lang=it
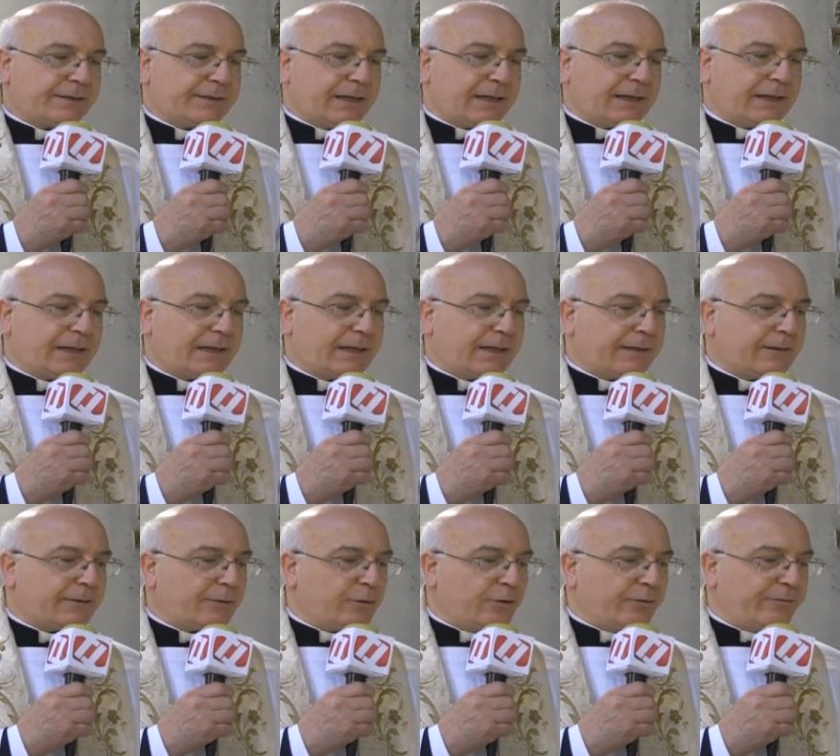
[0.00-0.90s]
del
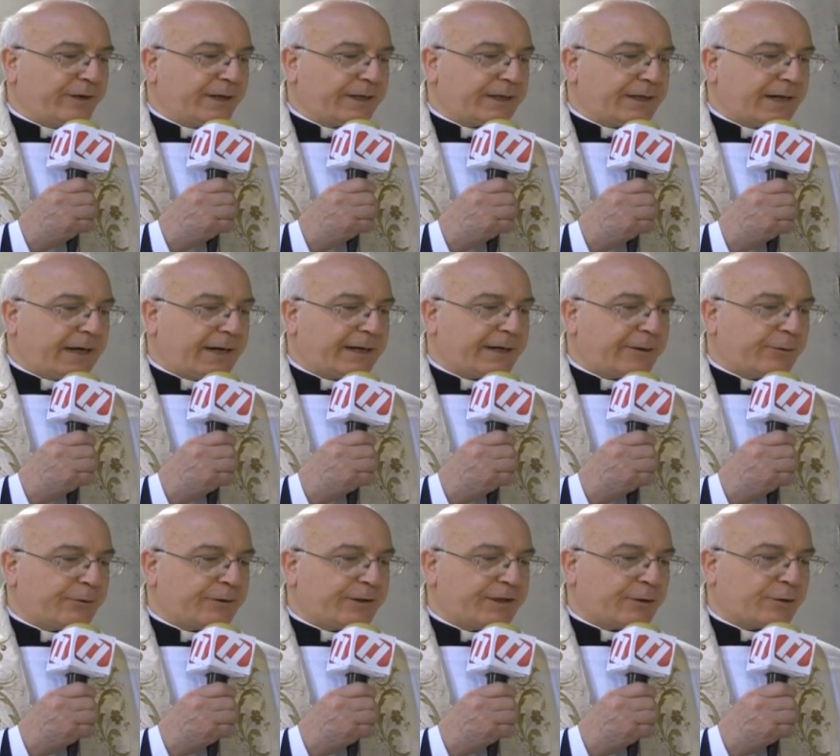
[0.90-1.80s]
governare
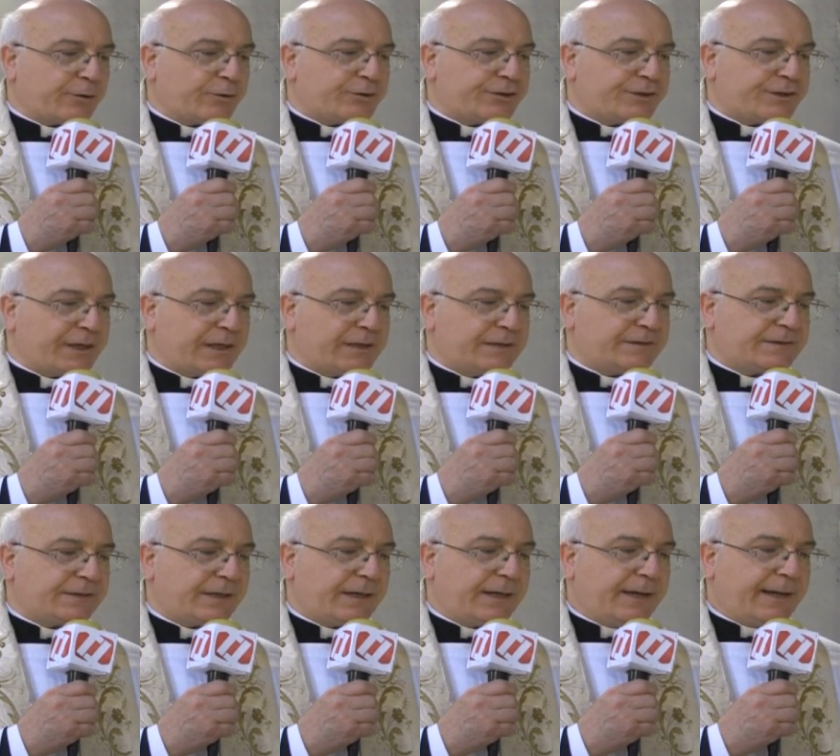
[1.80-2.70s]
ogni
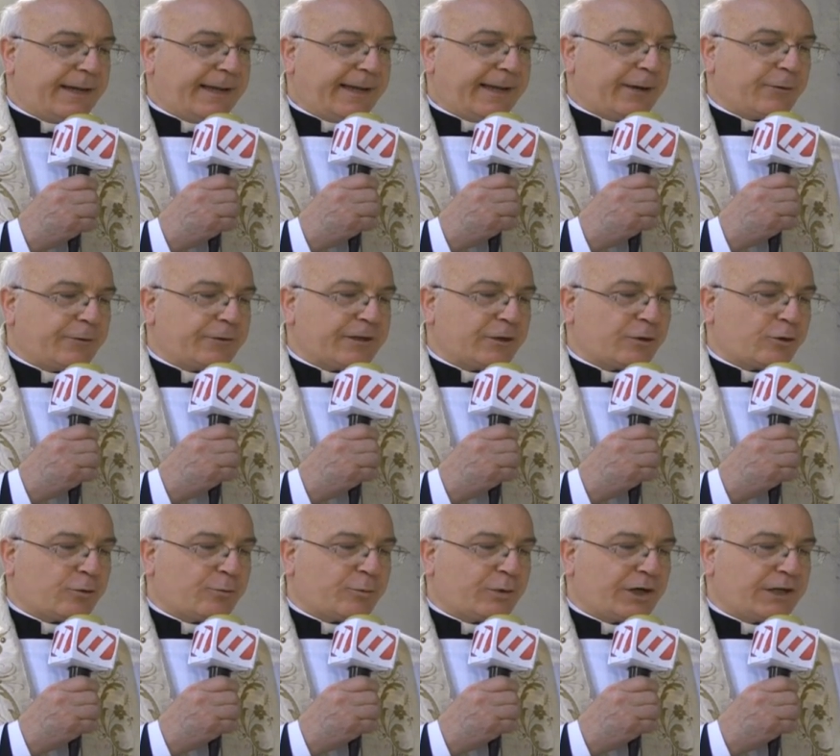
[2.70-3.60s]
coscienza e
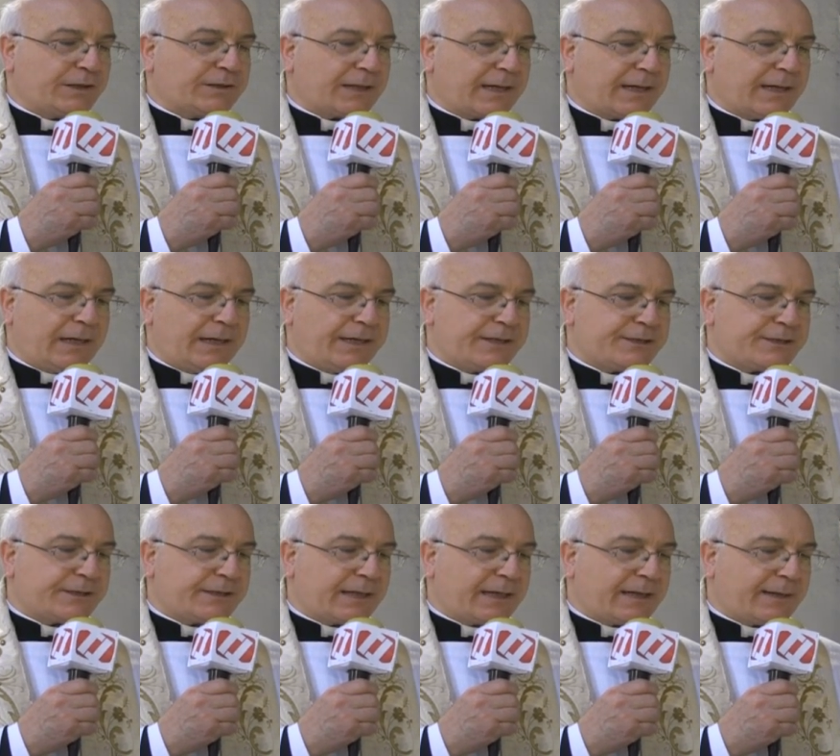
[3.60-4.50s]
ogni comunità, la
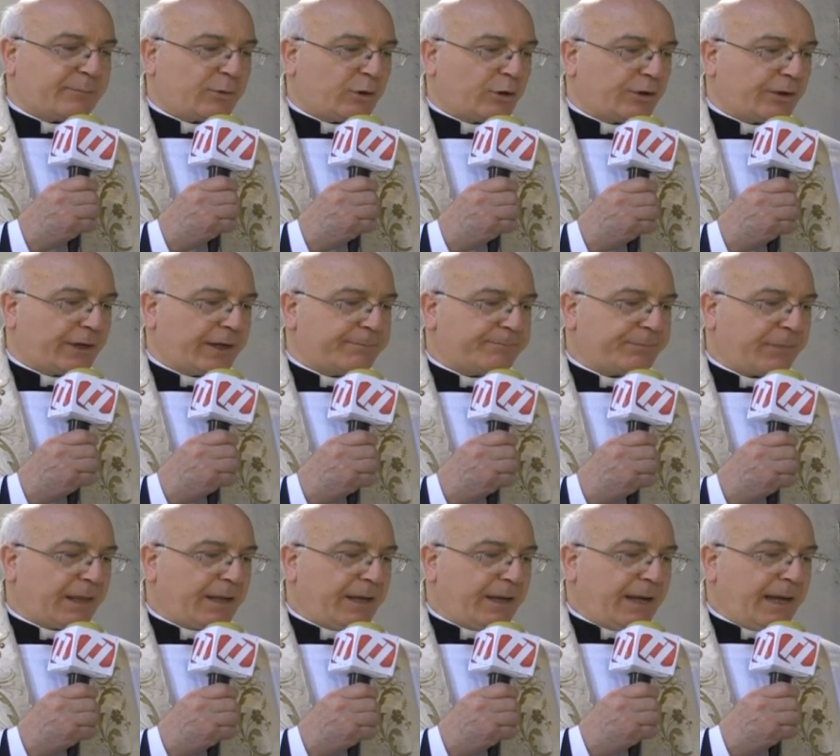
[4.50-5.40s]
legge dell'amore.
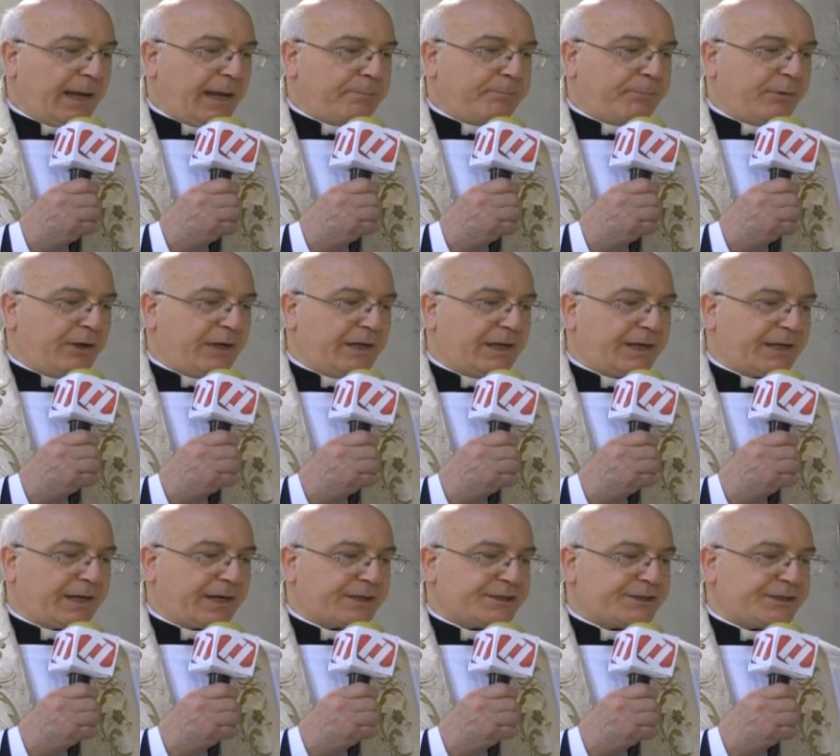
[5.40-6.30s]
E poi
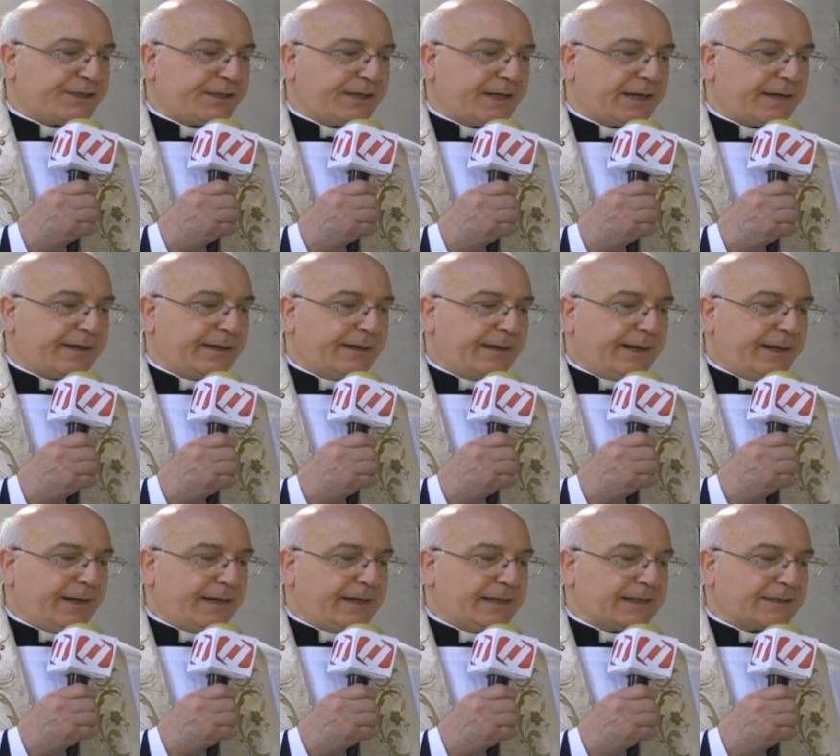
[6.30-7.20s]
l'energia,
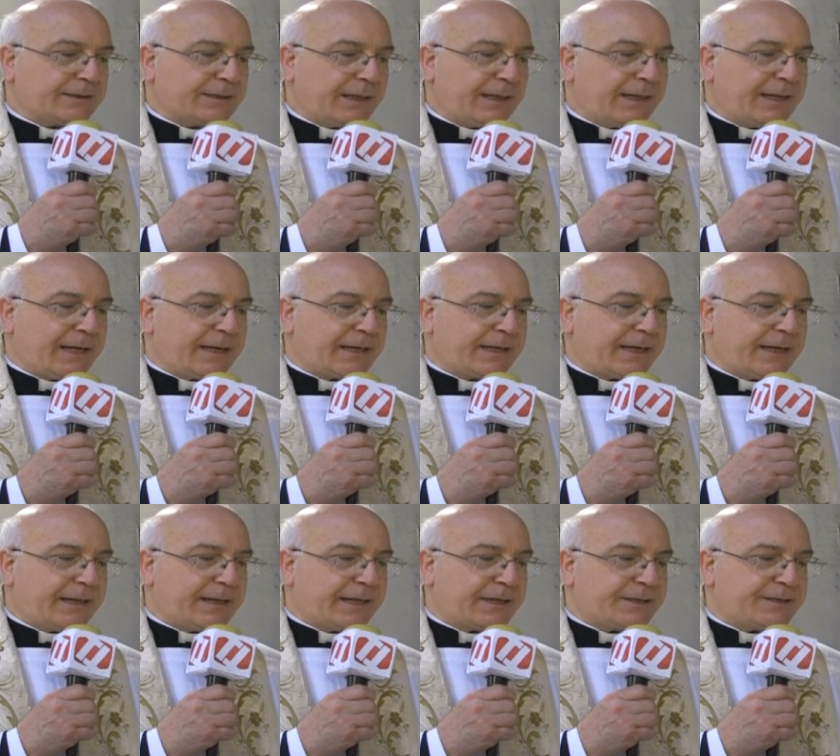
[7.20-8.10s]
il Natale è
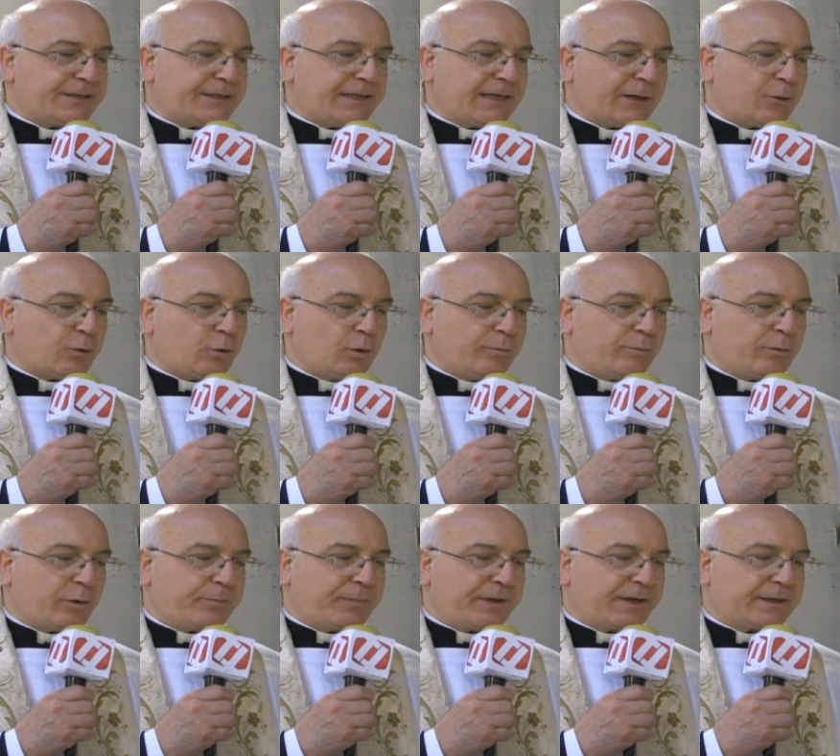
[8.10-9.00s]
anche energia,
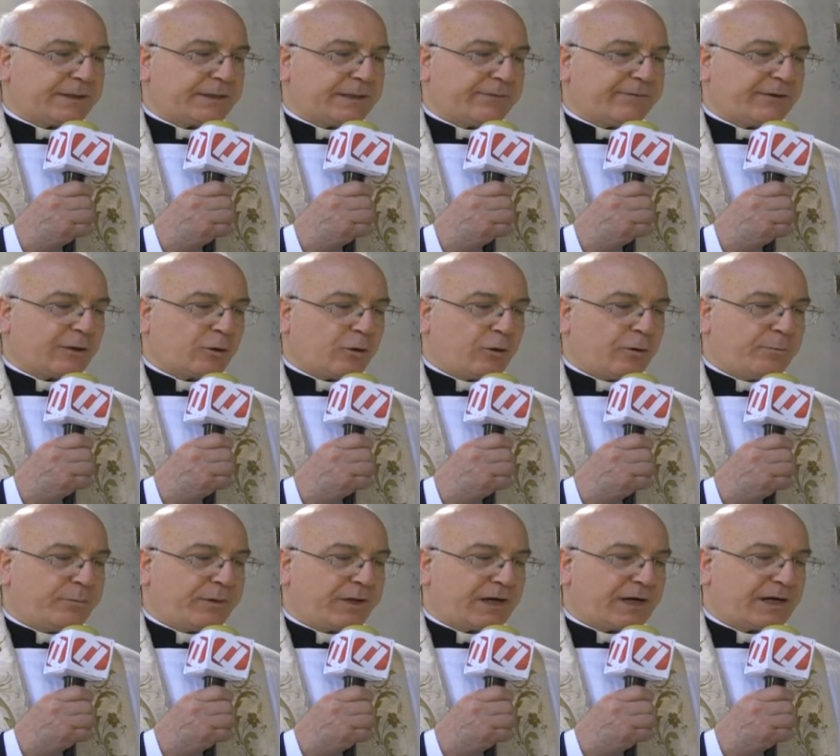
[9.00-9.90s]
l'uomo deve
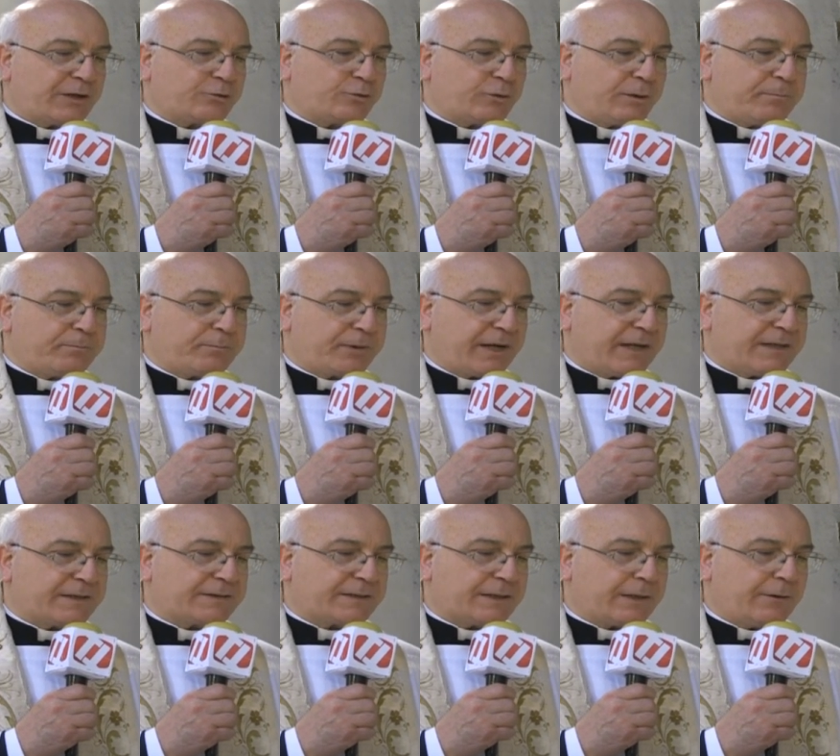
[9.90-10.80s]
compiere la sua
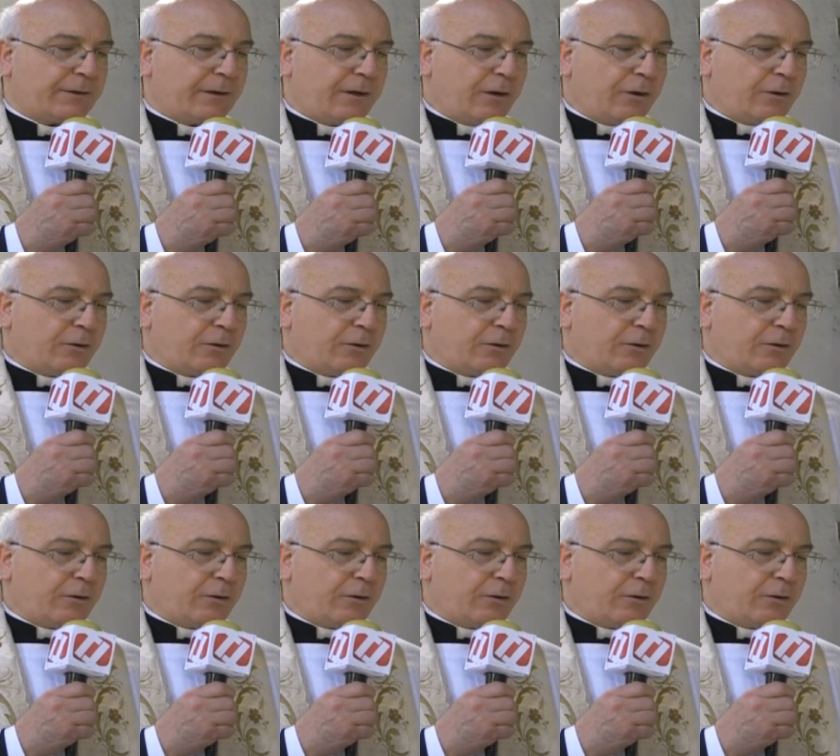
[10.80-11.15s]
impresa,